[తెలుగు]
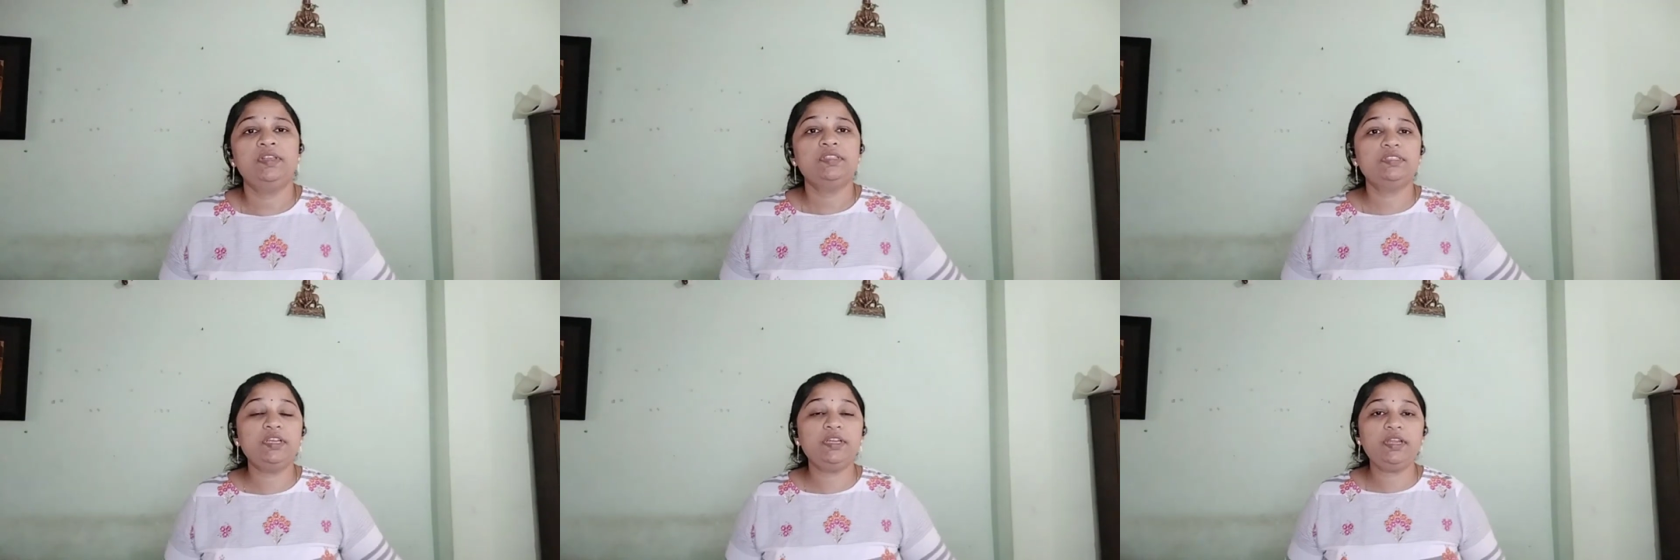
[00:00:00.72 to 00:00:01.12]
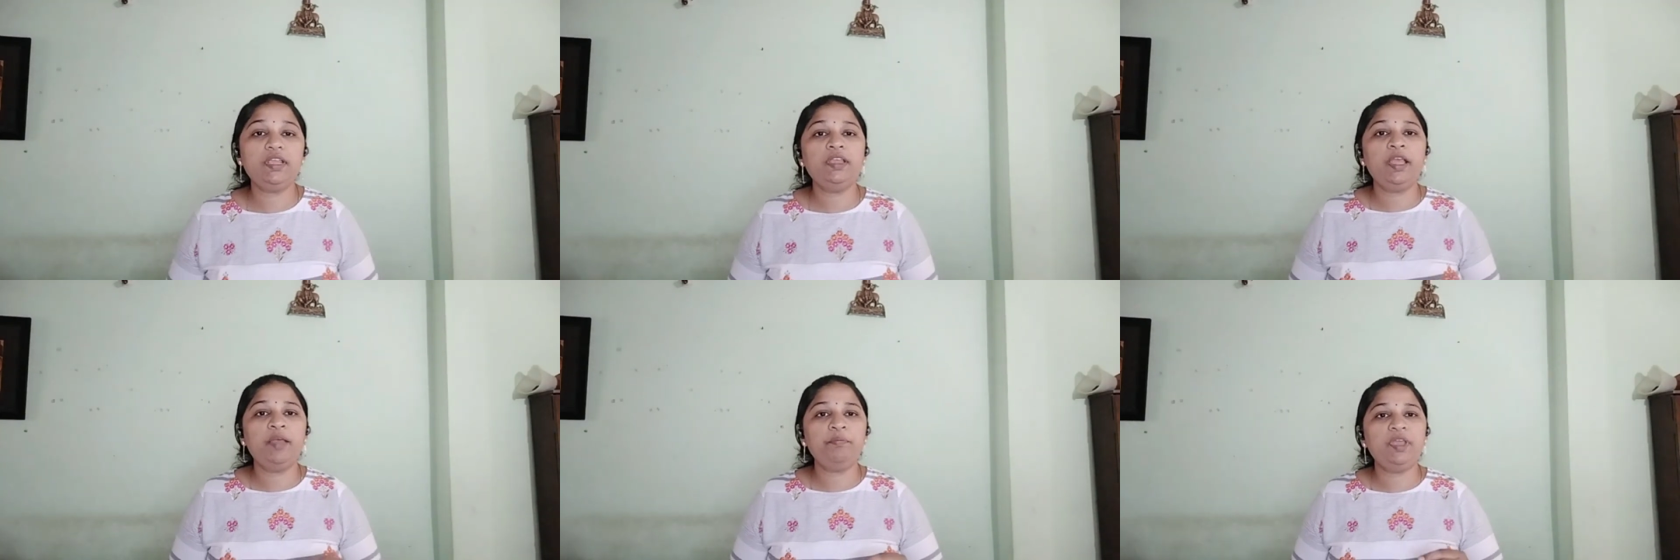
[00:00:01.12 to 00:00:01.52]

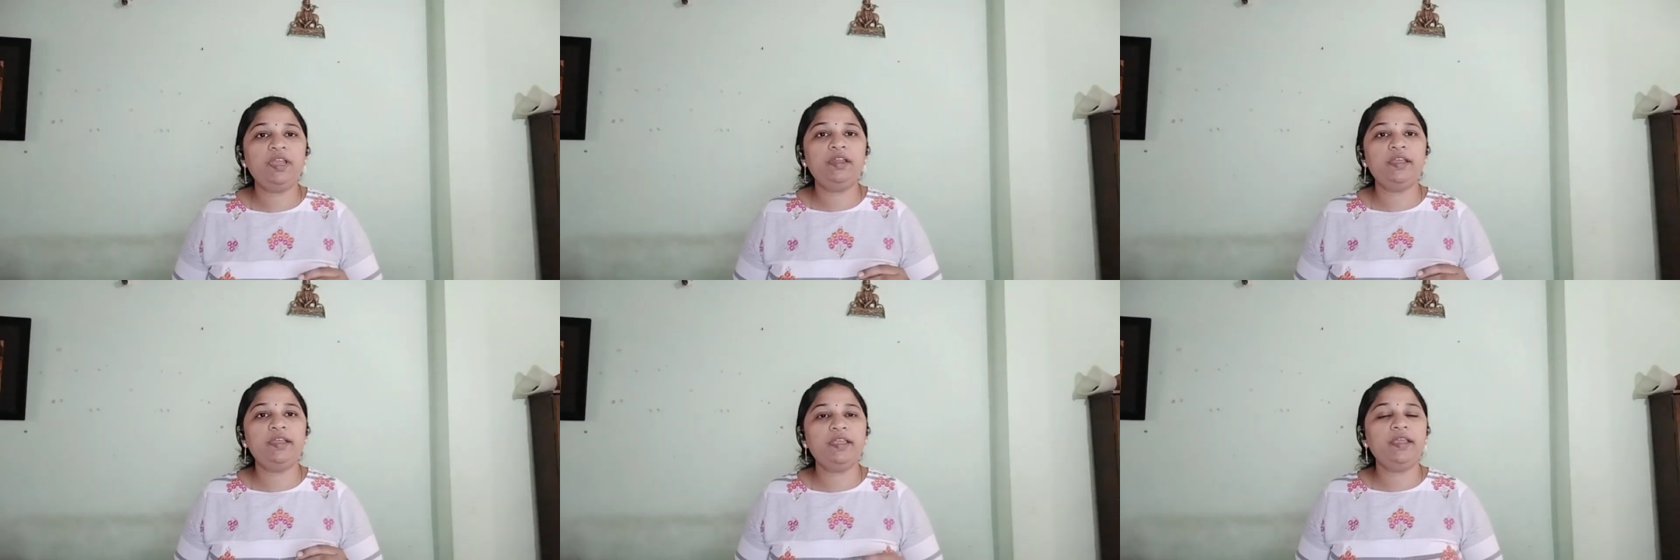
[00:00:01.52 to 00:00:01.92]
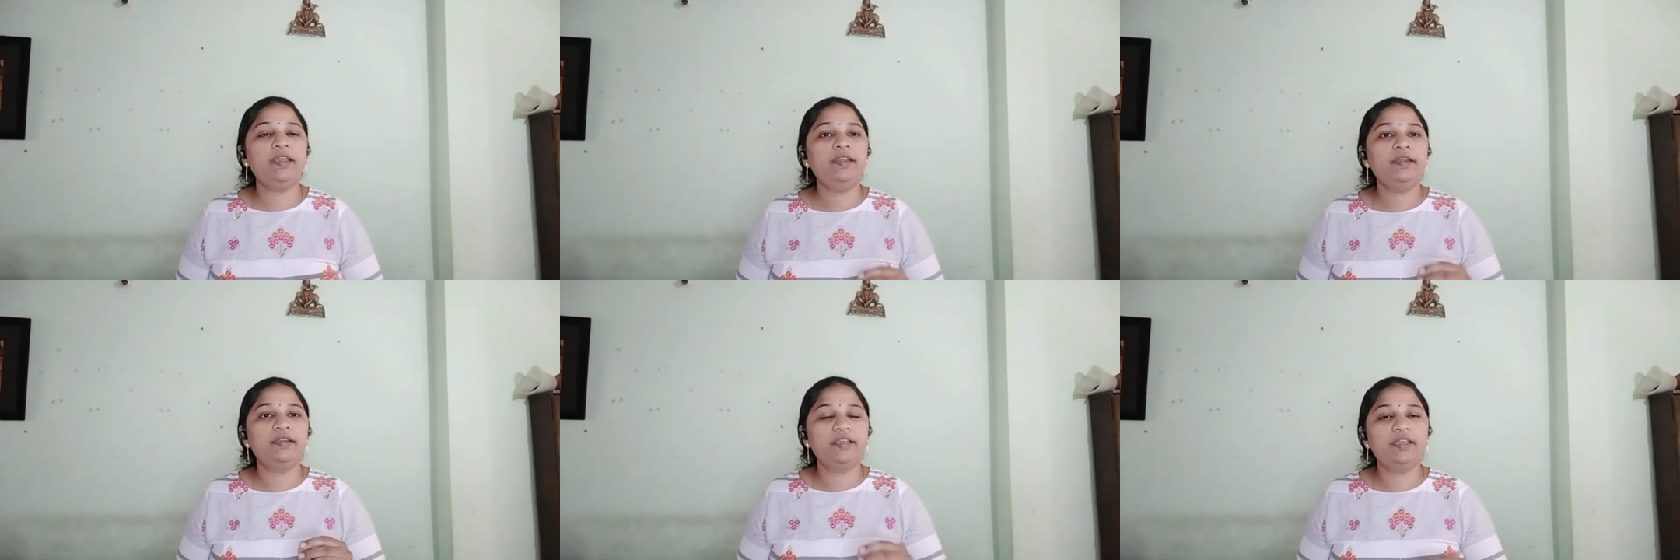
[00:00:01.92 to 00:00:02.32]
సిట్టింగ్ ఎమ్మెల్యేకే
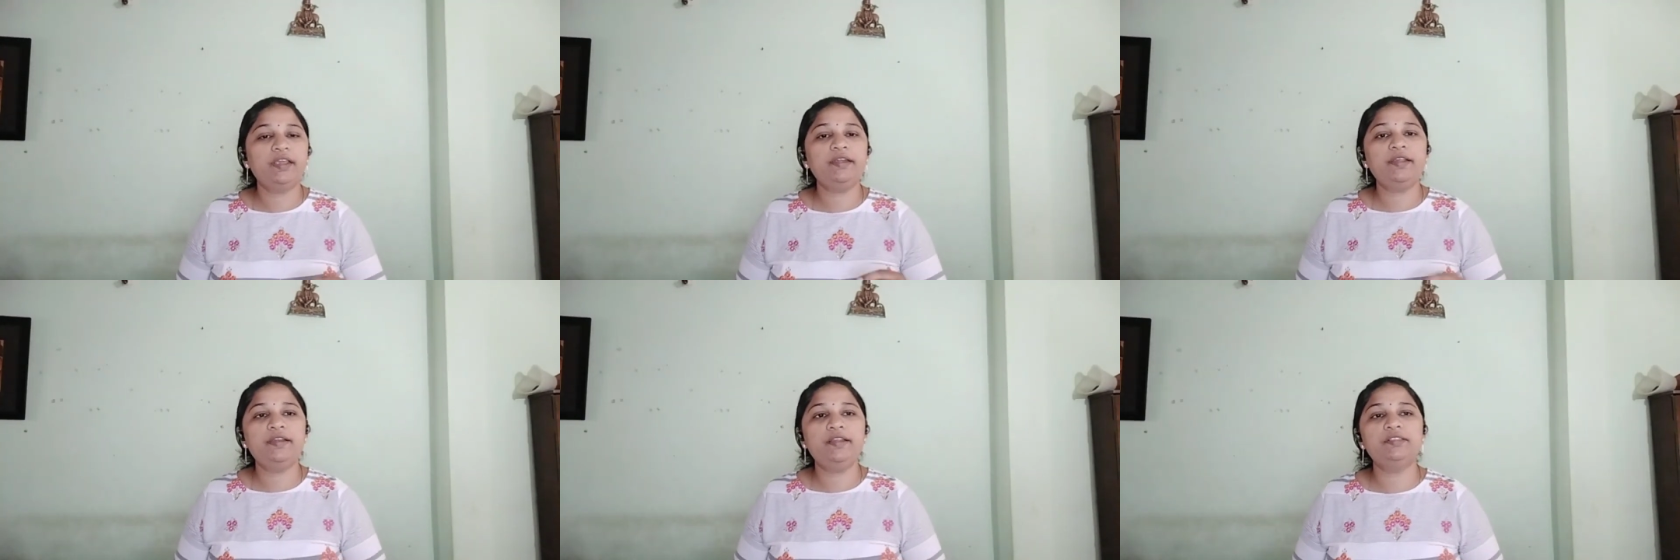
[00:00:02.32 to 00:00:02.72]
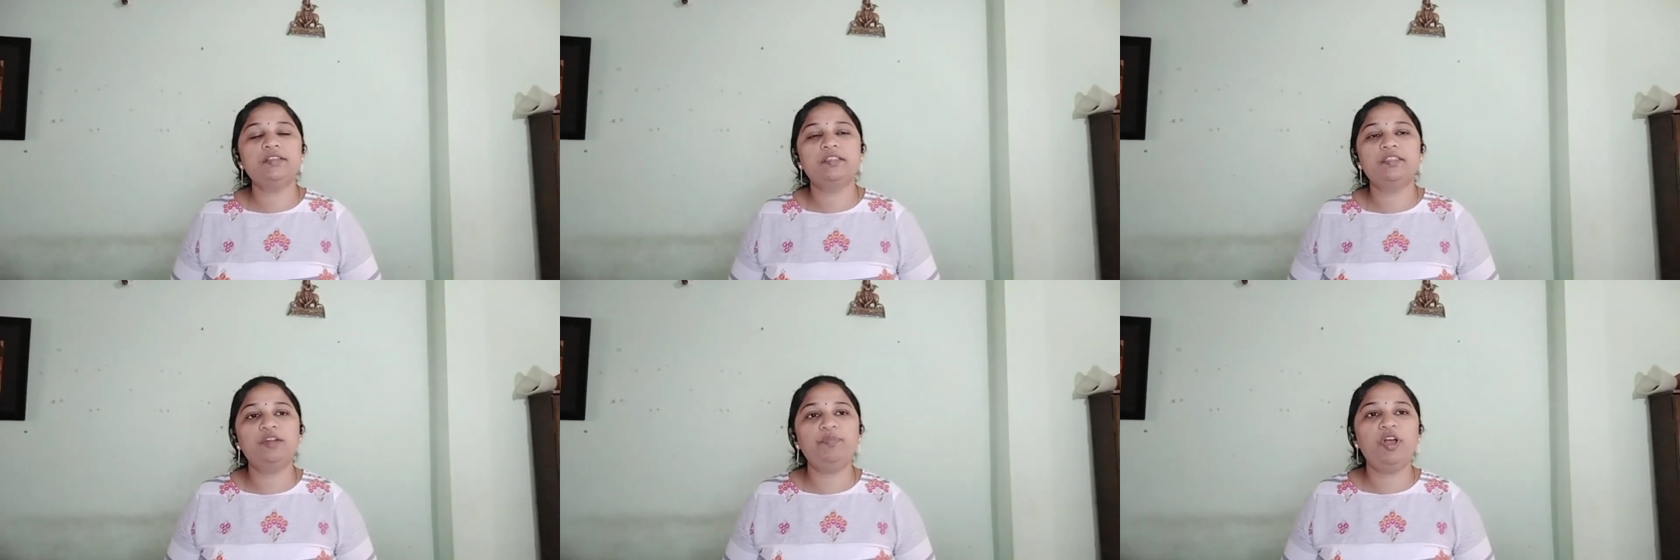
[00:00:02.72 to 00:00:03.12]
టికెట్ అని
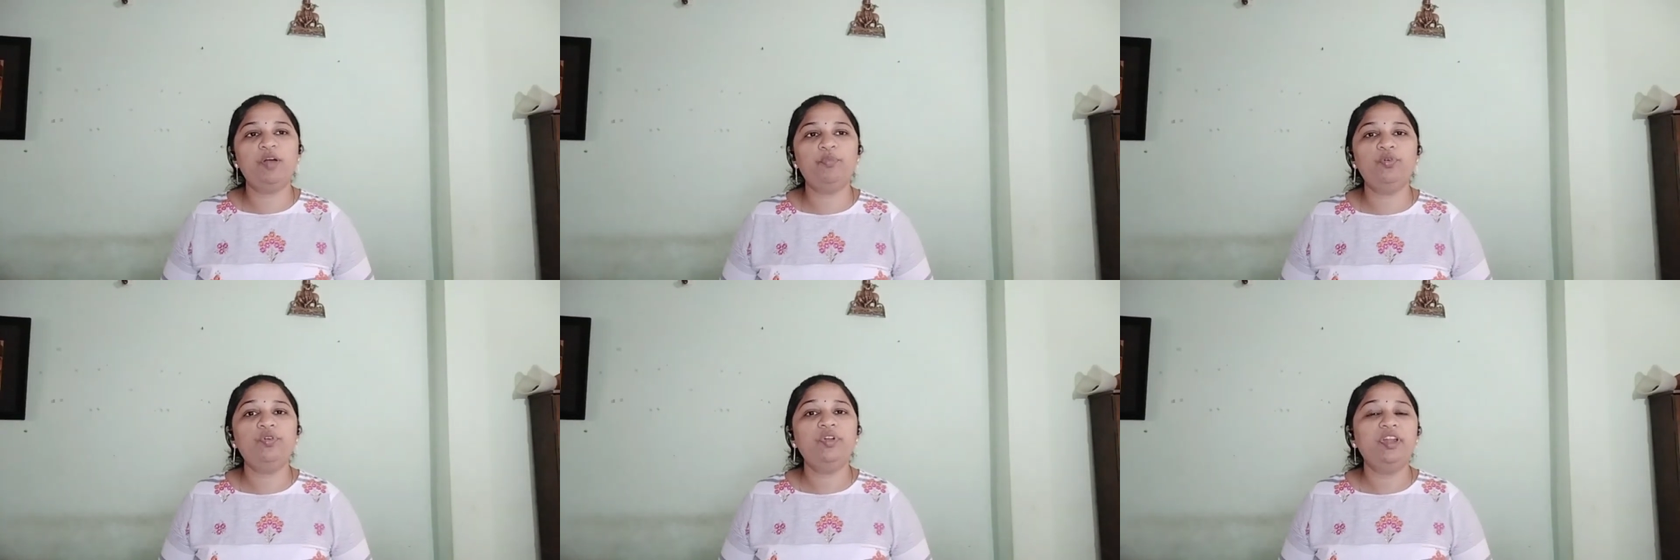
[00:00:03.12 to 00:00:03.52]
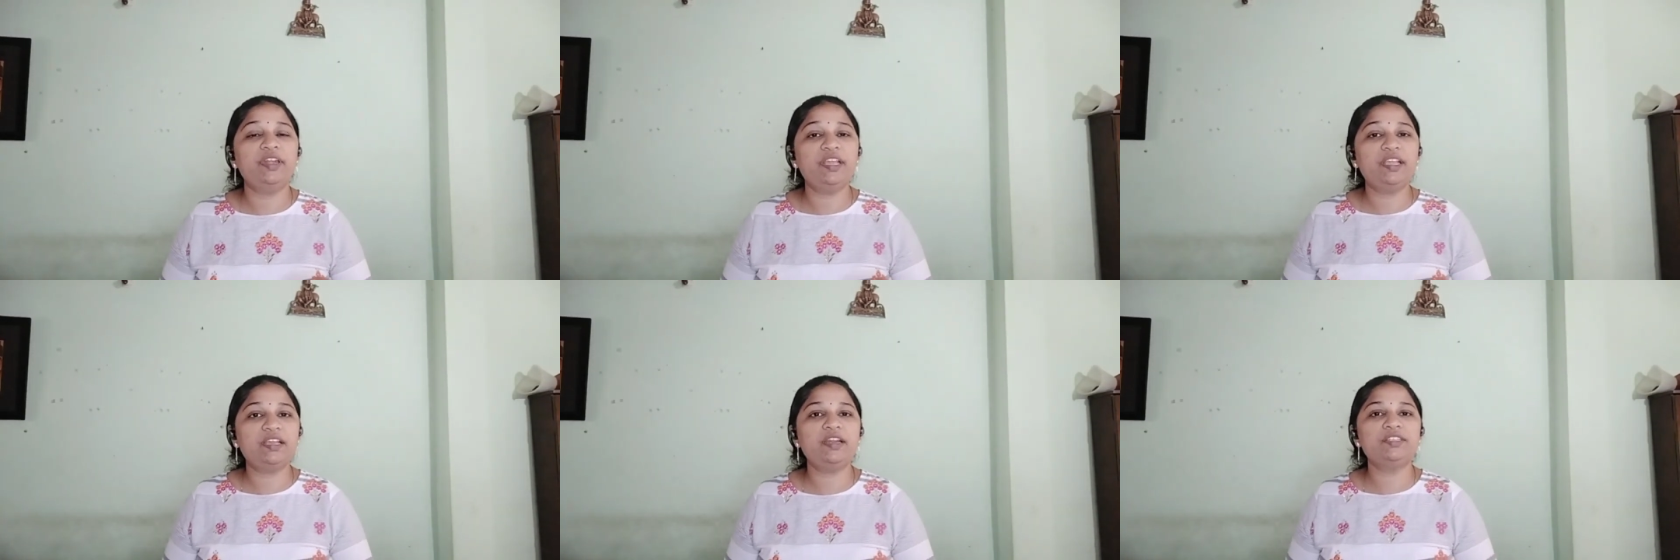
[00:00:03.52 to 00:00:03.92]
చంద్రబాబు
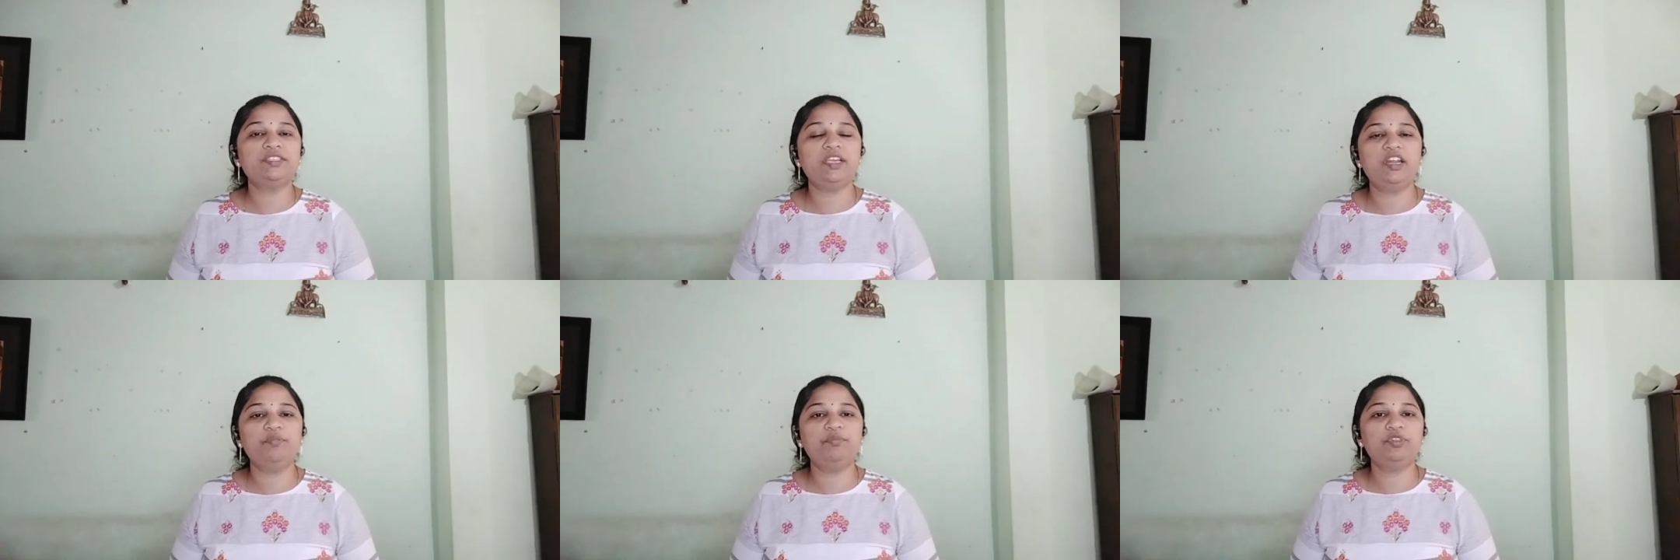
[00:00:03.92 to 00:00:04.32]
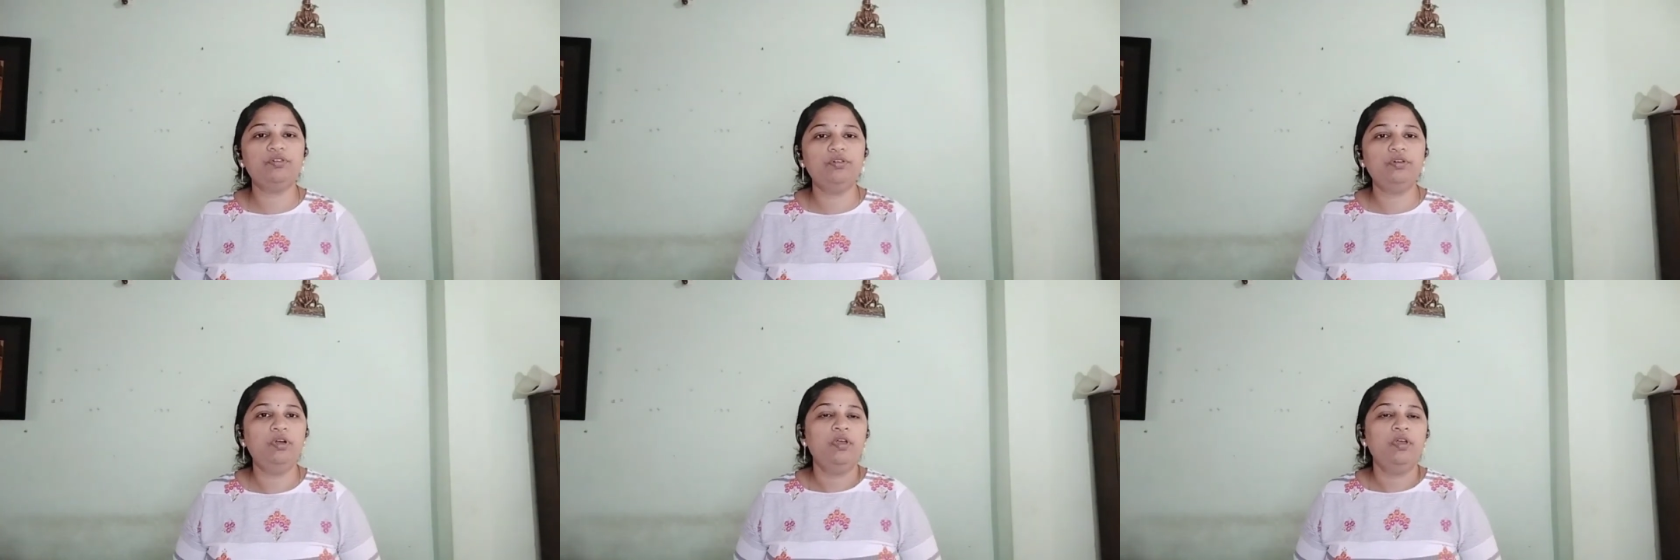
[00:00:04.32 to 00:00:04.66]
డిక్లేర్ చేయడంతో